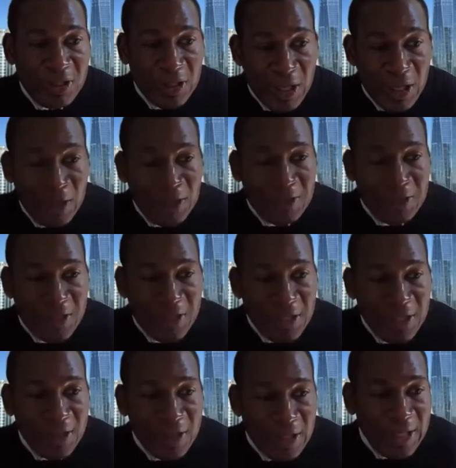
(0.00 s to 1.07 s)
tiempo que
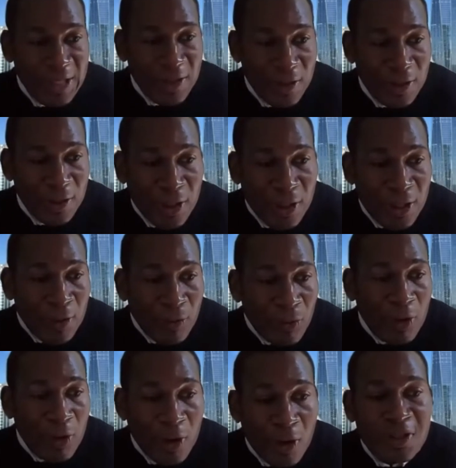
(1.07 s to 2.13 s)
nunca de verdad
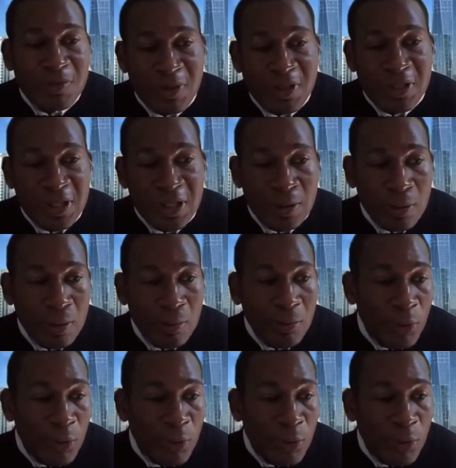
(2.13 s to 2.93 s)
pasaron con nosotros.